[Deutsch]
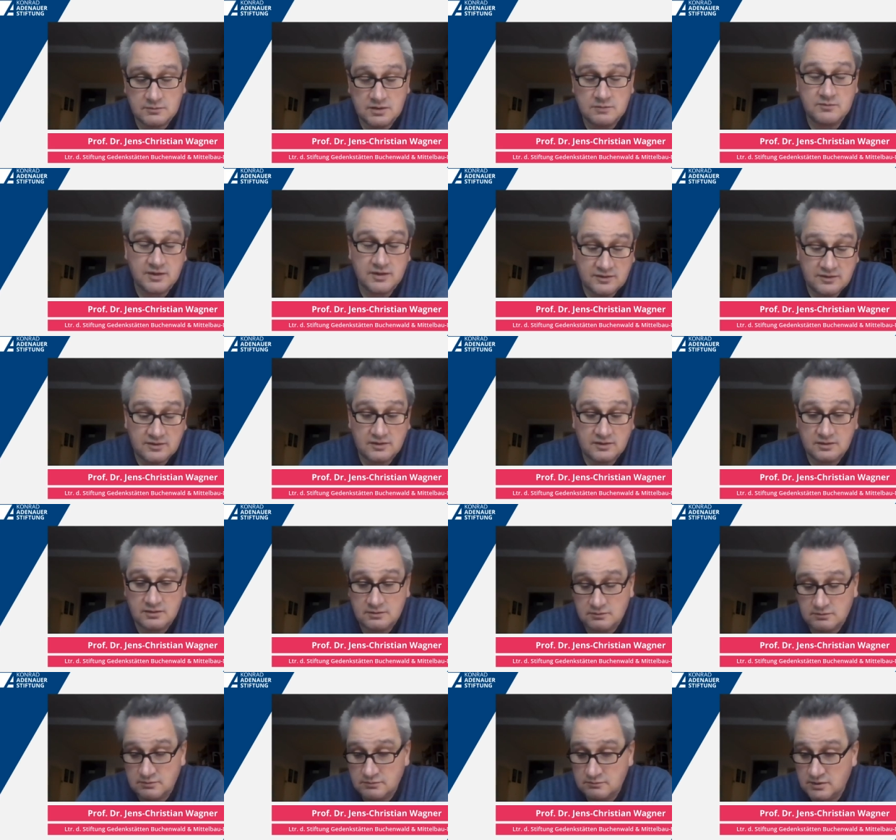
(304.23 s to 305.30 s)
äh, mit dem Satz
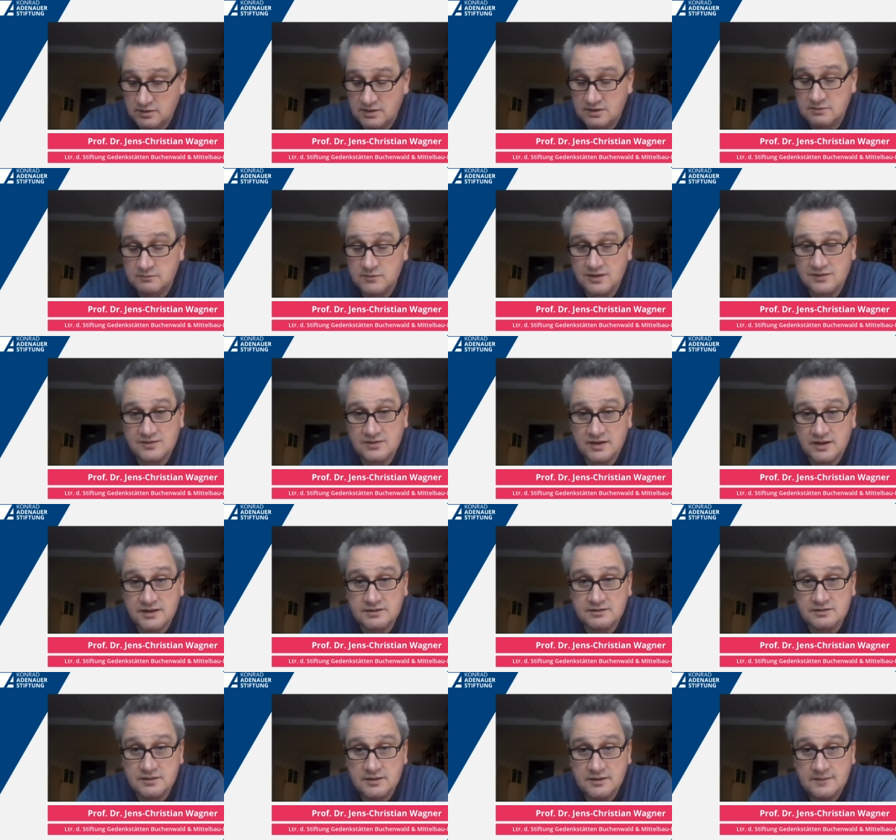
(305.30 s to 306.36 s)
äh, jedem das
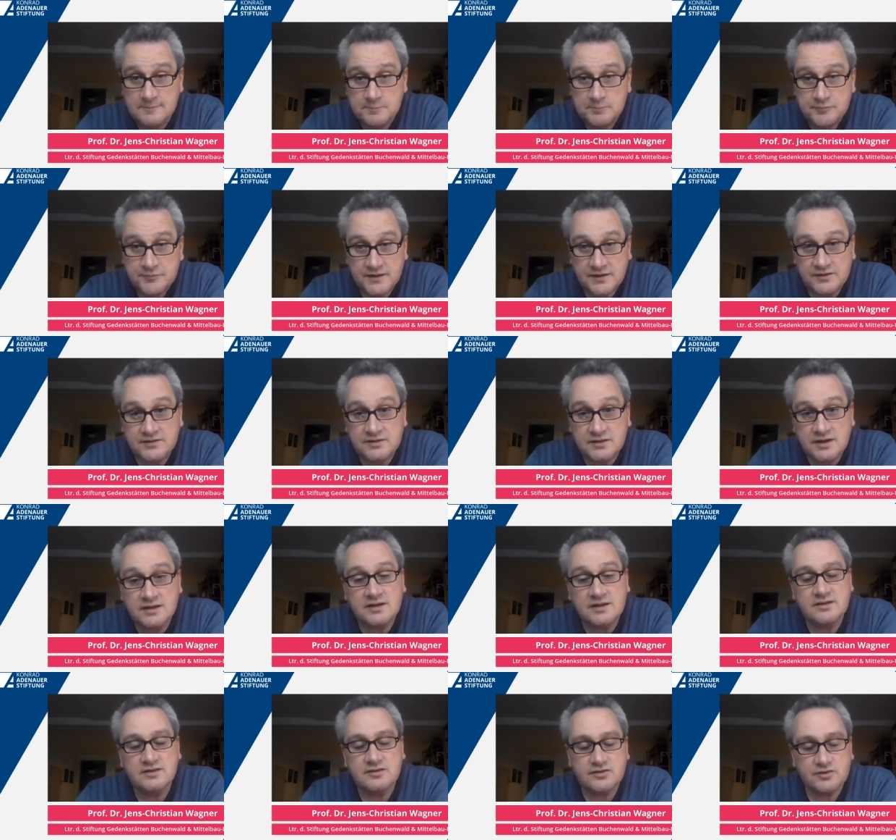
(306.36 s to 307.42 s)
Seine. Das sind
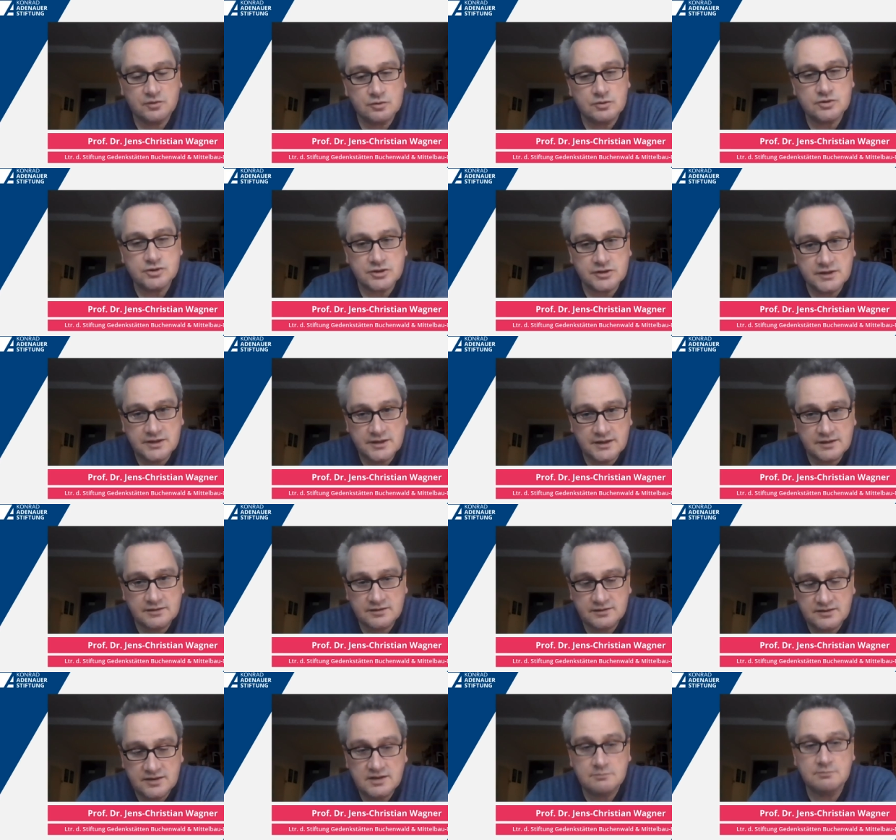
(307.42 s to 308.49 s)
alles historische
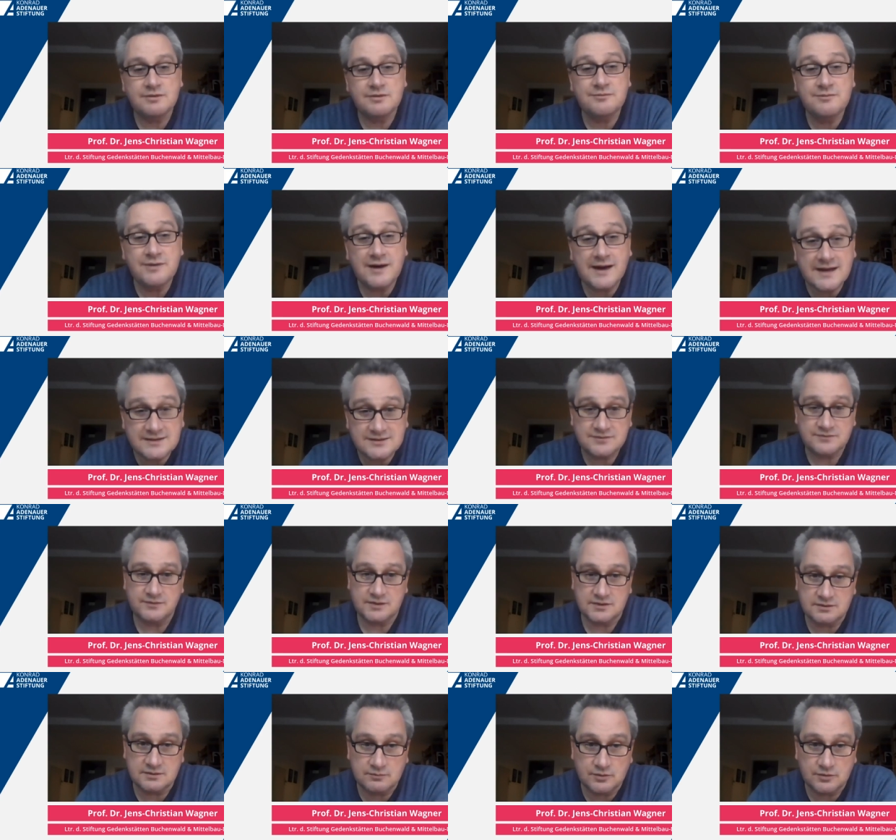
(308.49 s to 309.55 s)
Relikte, die bewahrt
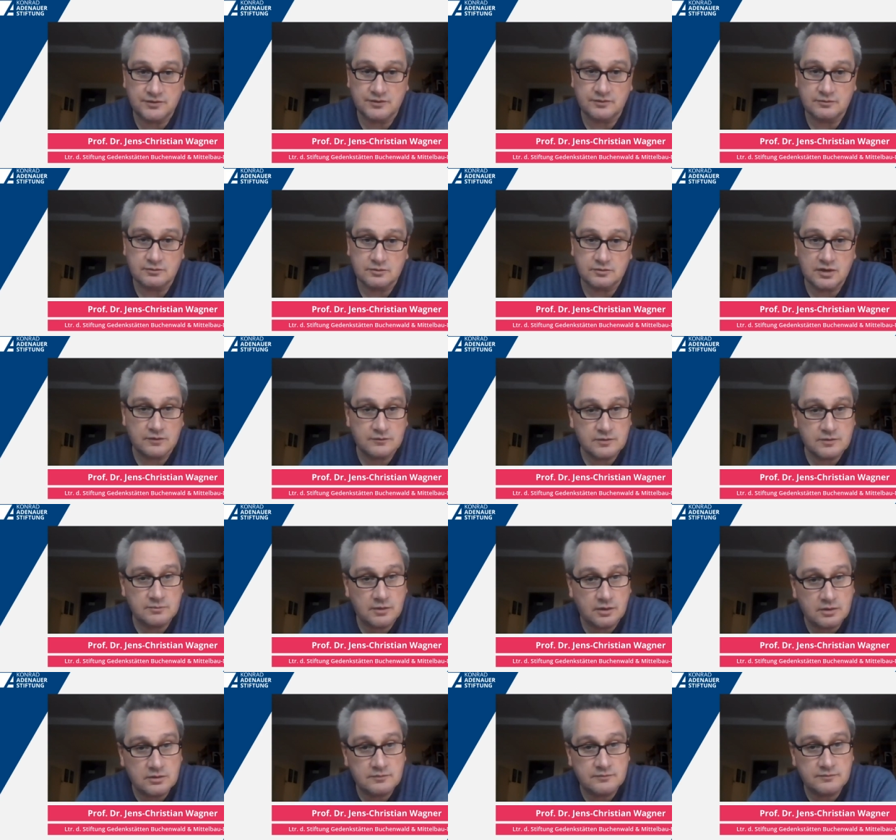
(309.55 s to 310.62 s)
werden müssen. Und dafür
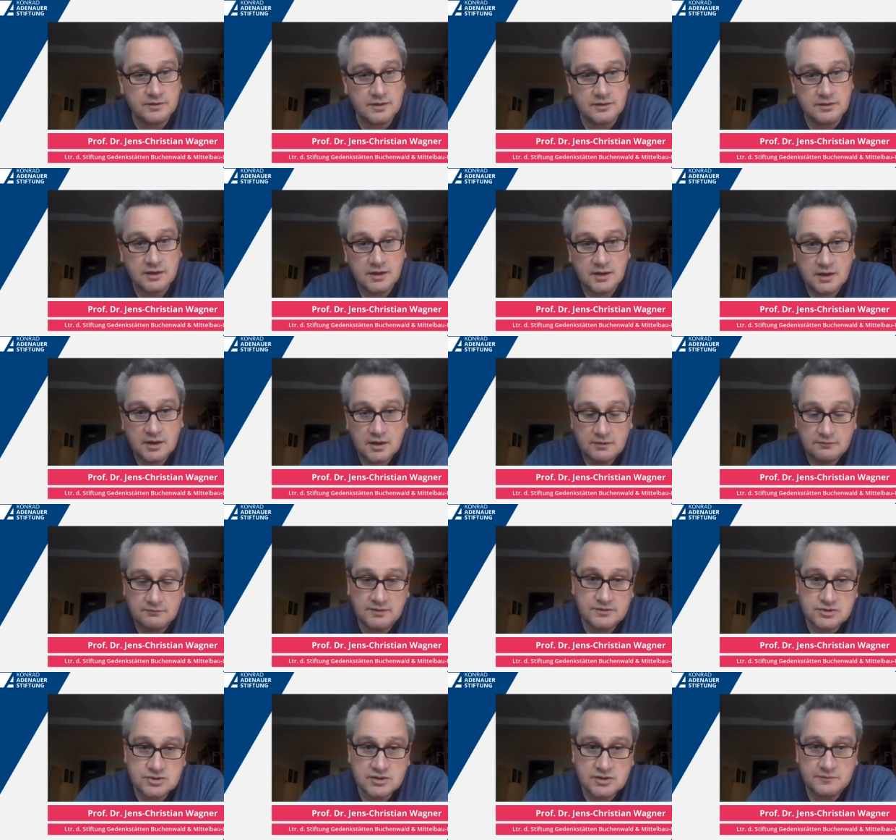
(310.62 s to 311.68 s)
brauchen wir
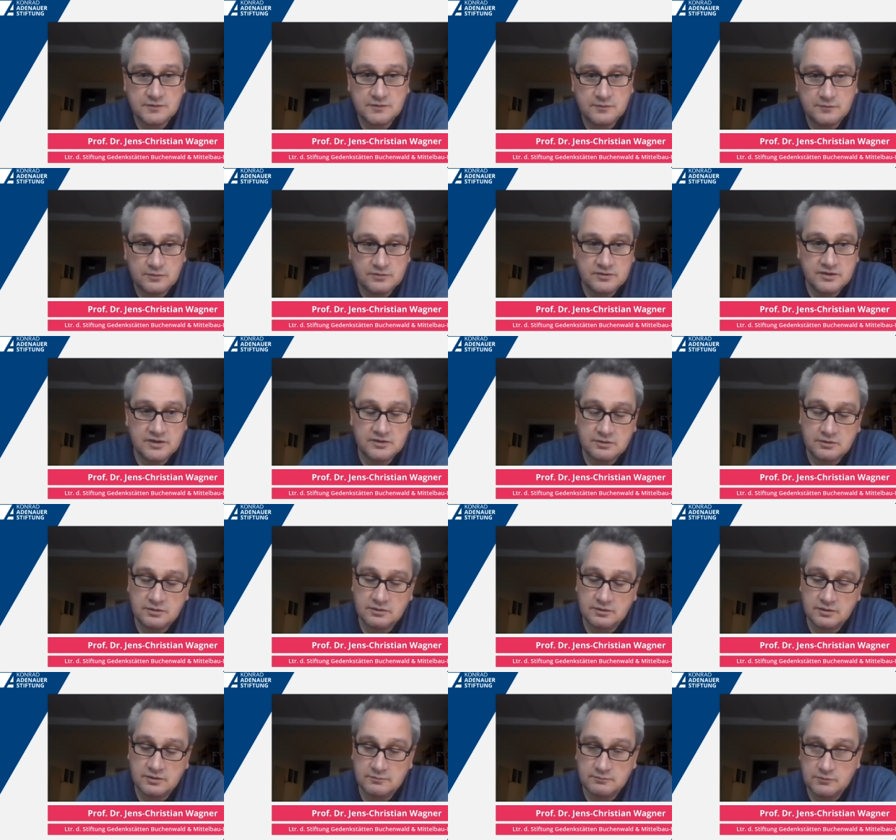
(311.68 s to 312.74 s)
wissenschaftlich
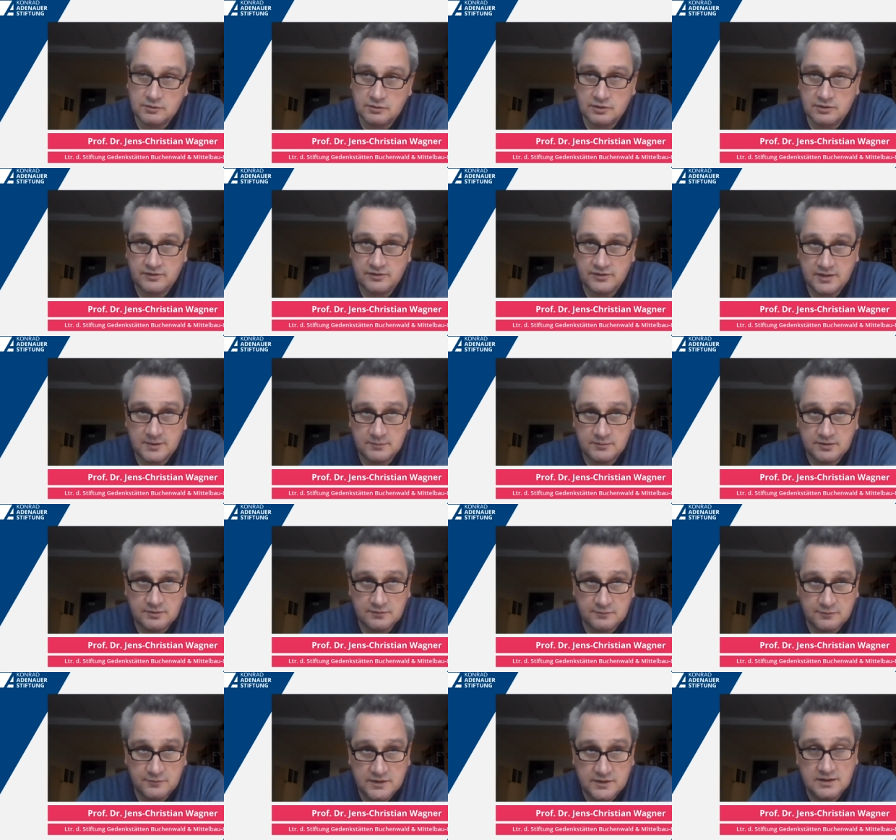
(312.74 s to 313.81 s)
fundierte ähm,
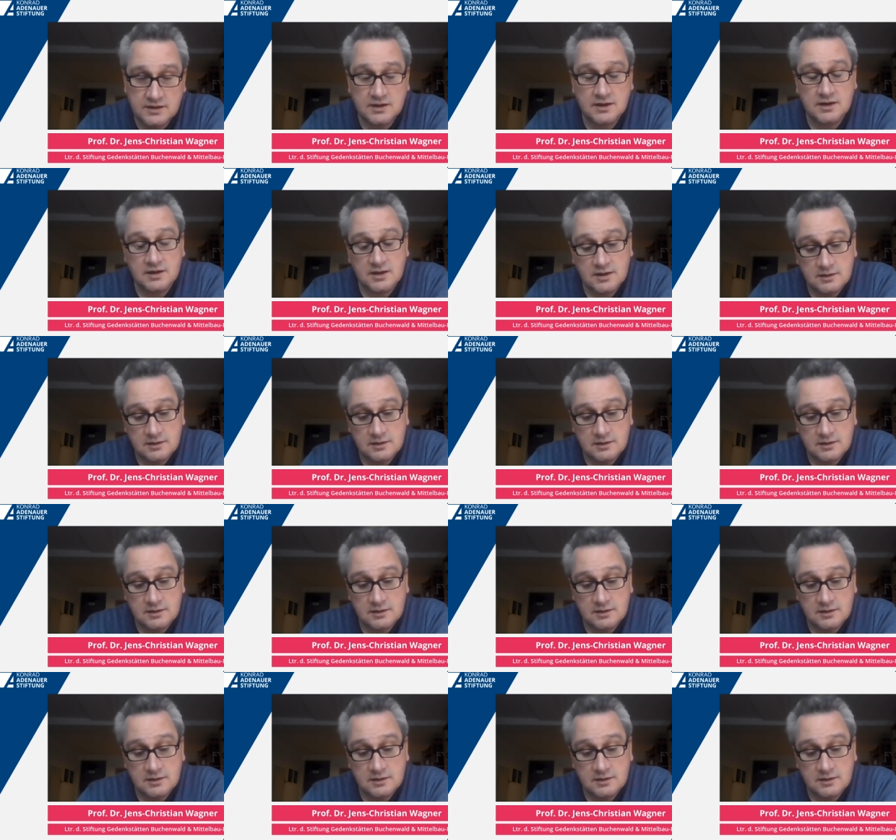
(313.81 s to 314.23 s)
Konzepte wie